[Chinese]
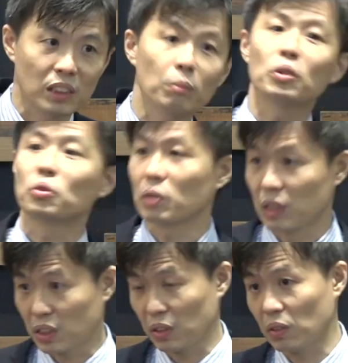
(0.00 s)
么做
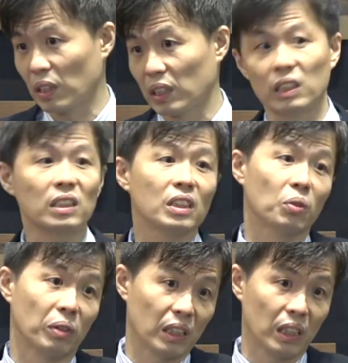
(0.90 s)
的时候呢，其实
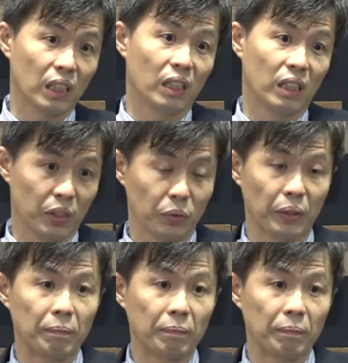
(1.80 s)
有理由的，